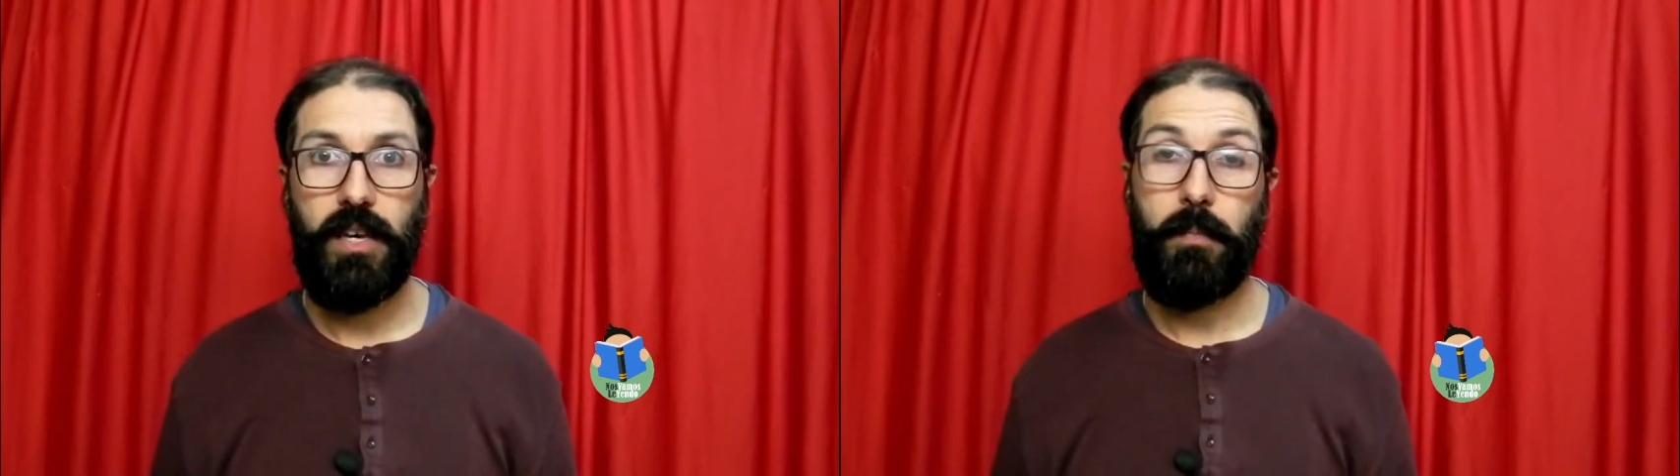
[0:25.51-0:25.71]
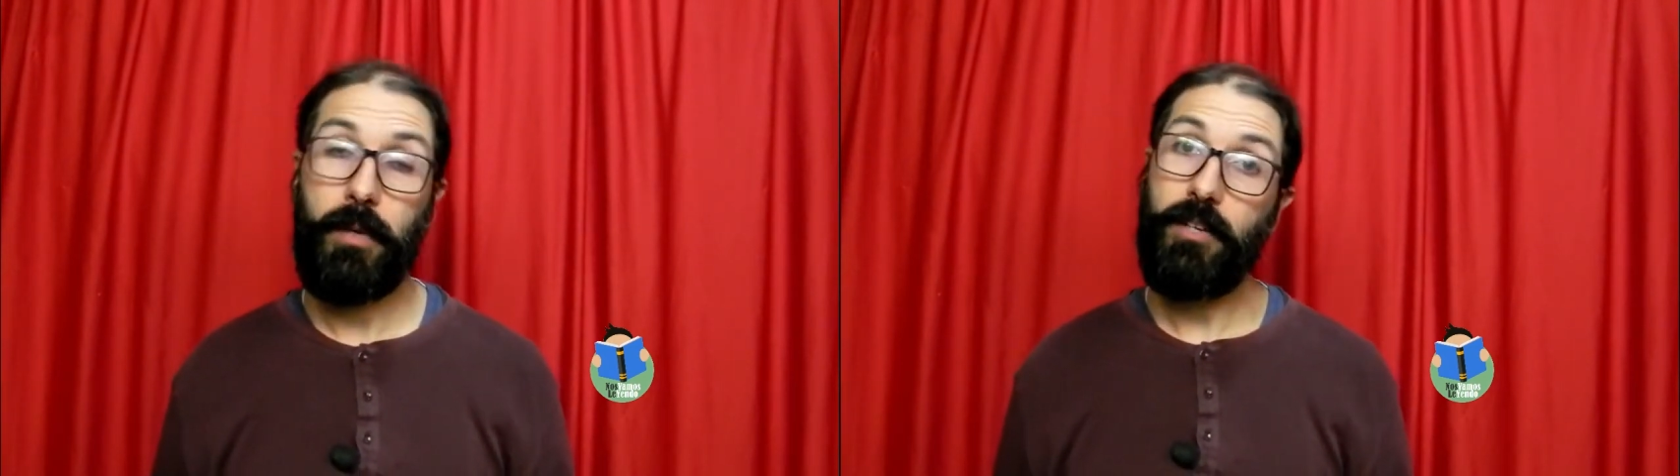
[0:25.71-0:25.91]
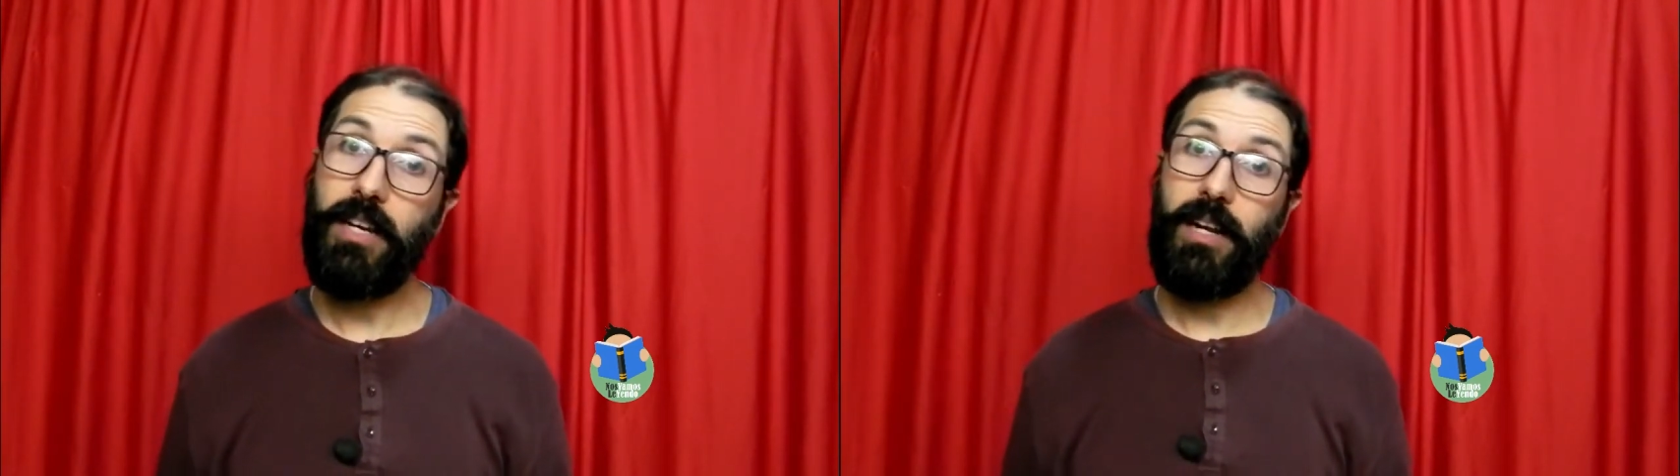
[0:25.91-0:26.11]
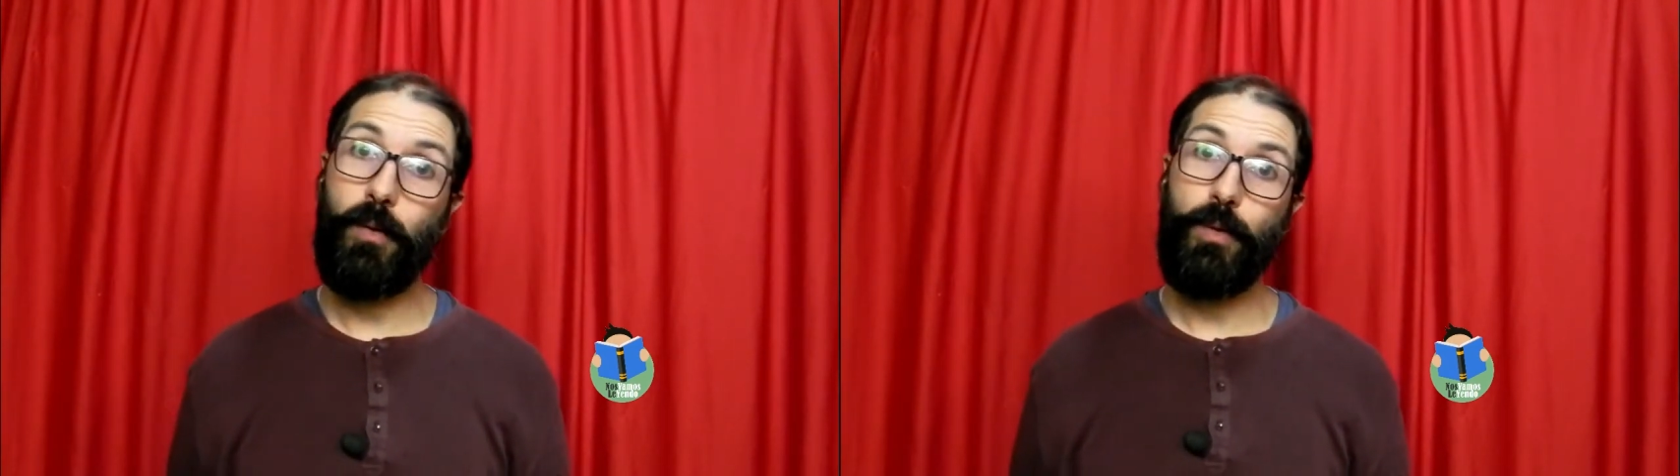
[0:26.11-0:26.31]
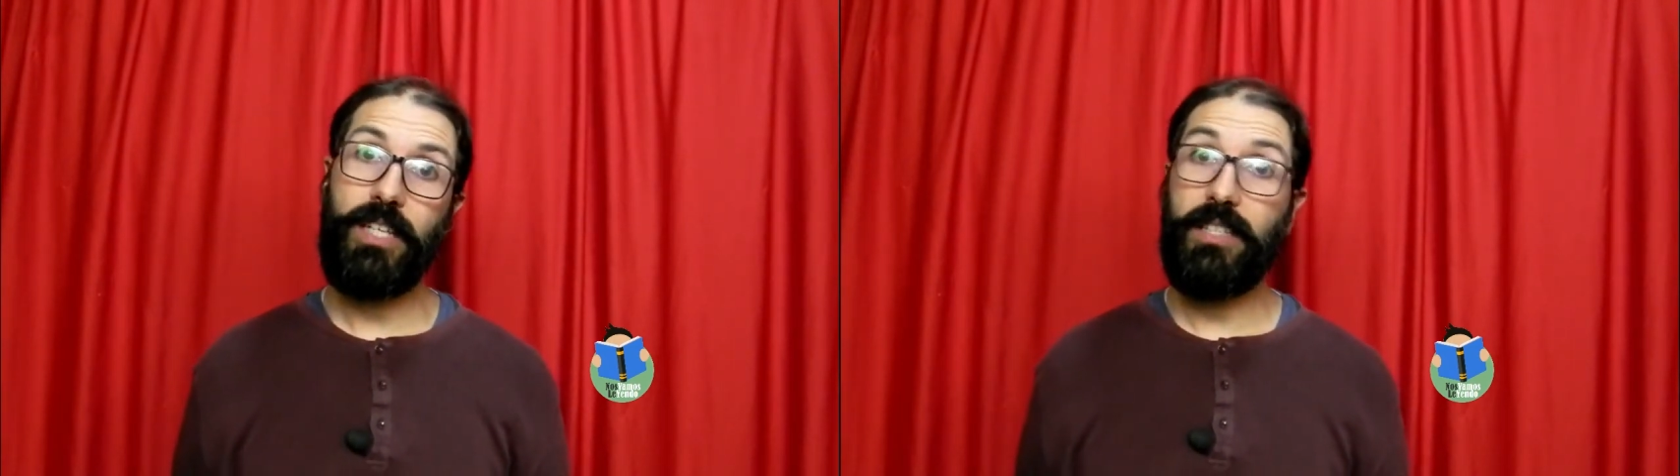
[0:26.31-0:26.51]
Espero que
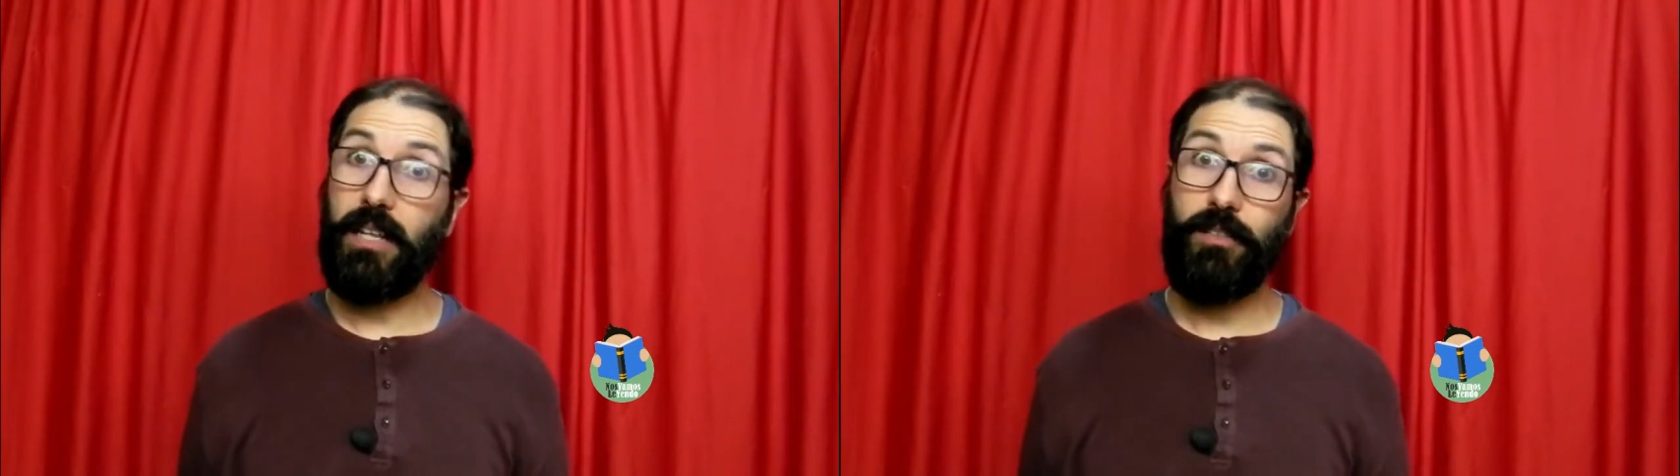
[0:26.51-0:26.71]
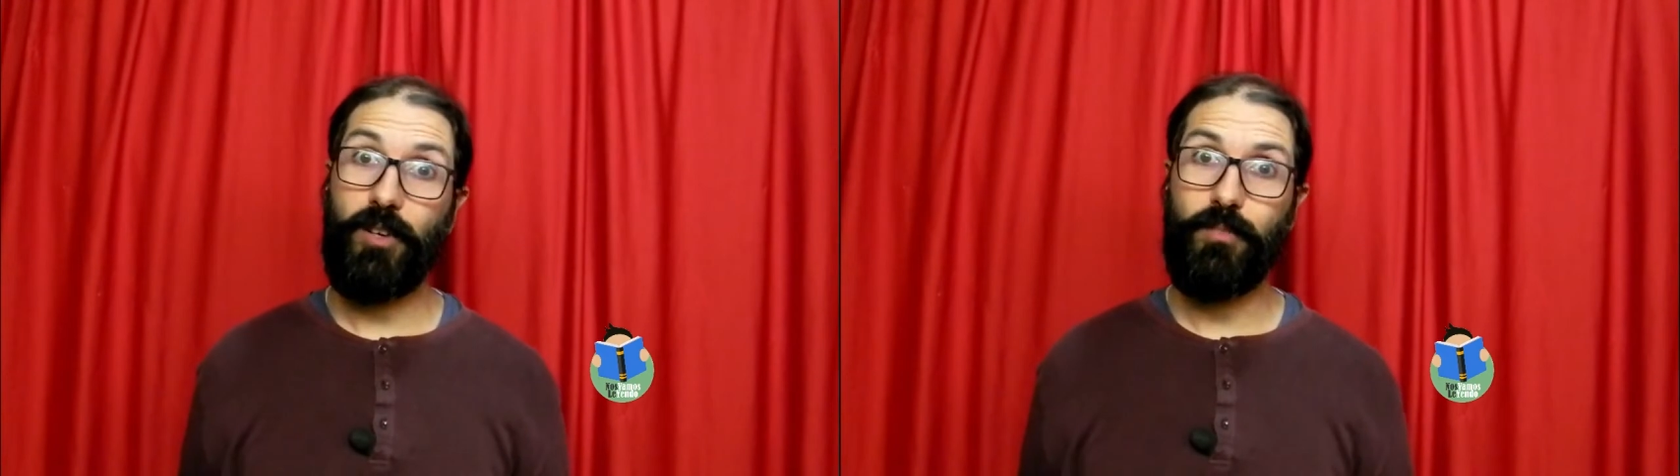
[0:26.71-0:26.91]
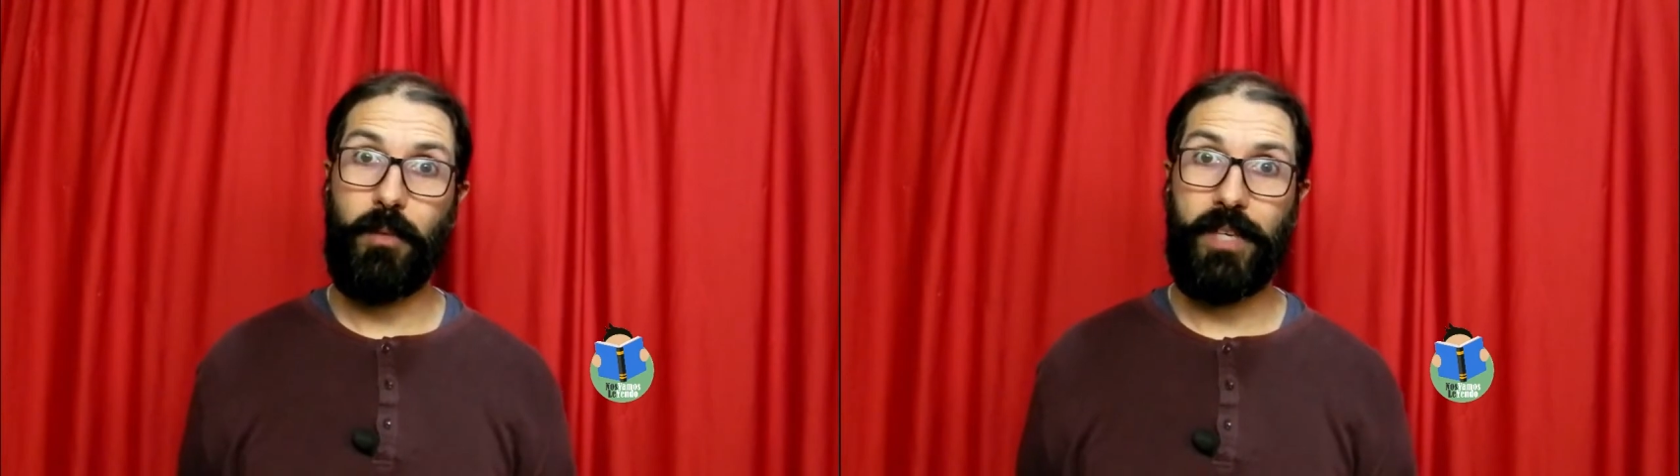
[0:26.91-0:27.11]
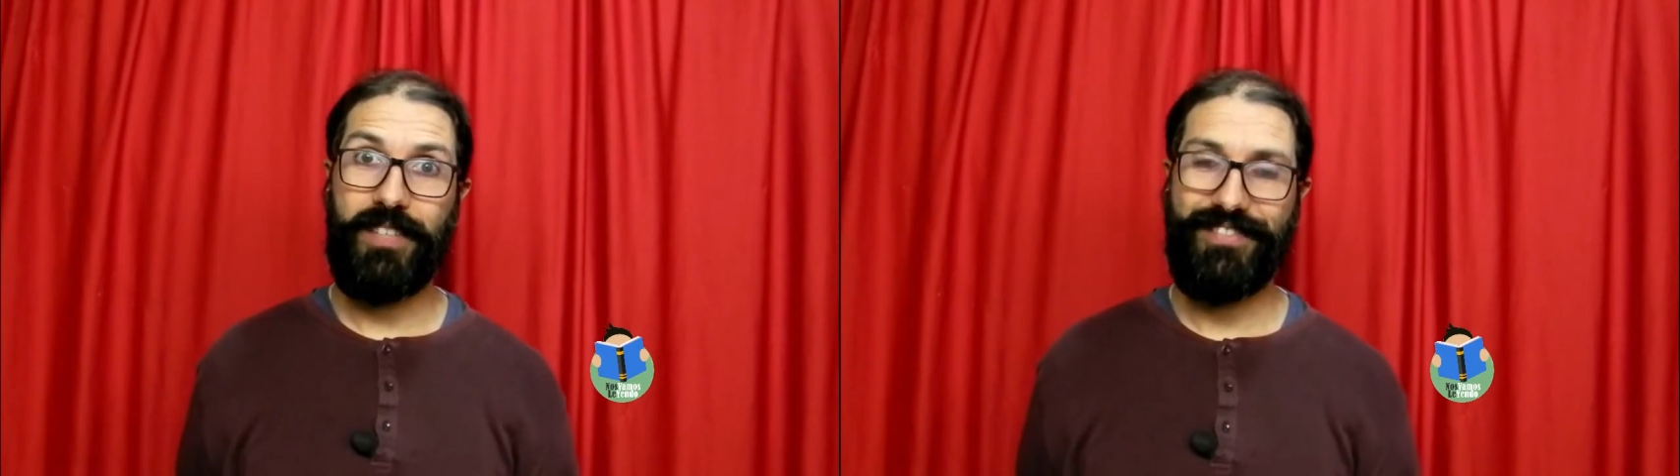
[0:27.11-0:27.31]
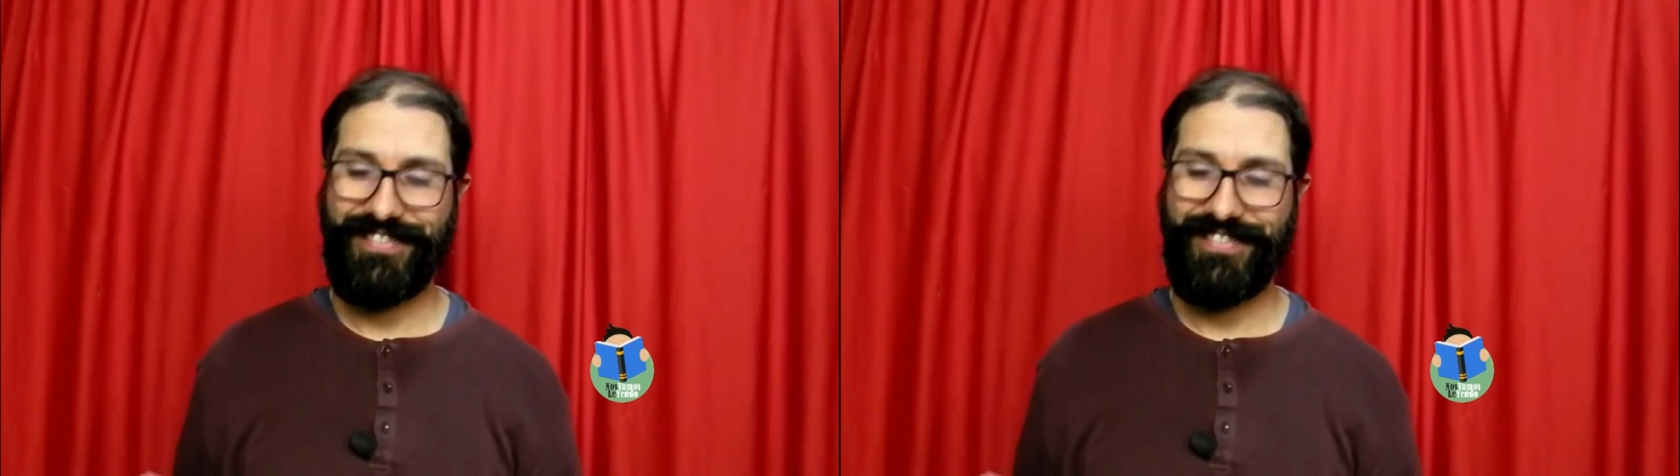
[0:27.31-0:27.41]
les guste tanto como a mí.